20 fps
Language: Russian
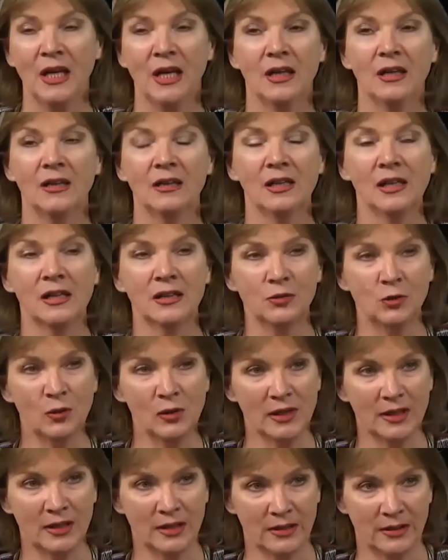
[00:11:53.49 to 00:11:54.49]
э, как
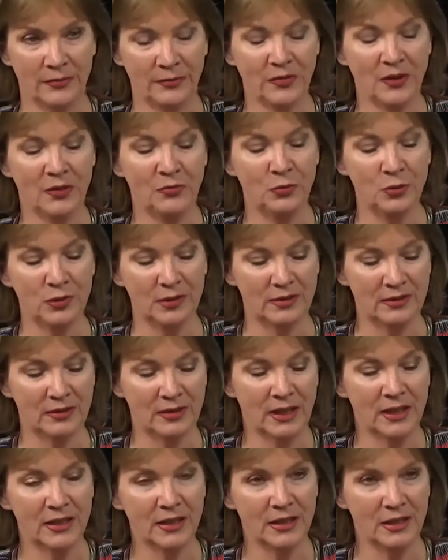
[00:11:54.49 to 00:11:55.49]
только э, вот э,
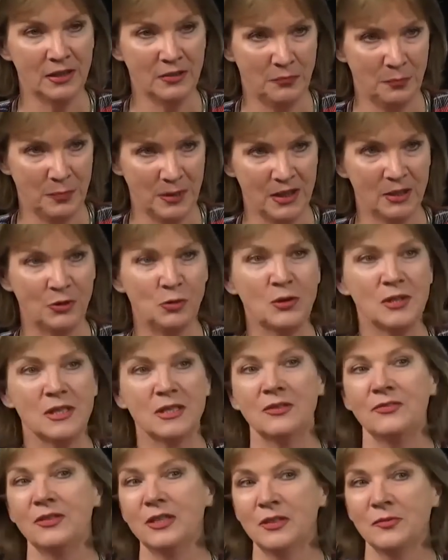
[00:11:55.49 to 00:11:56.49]
архив переходит
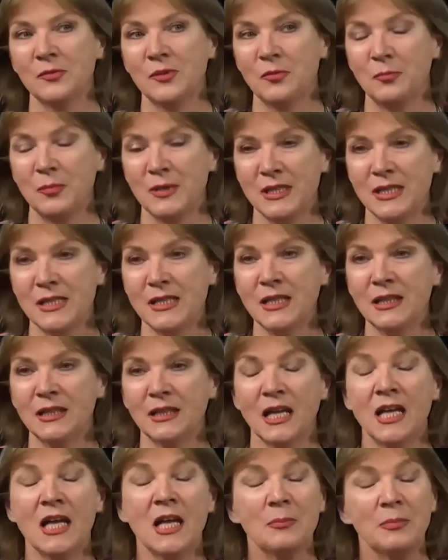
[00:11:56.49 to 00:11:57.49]
в ведомство президента,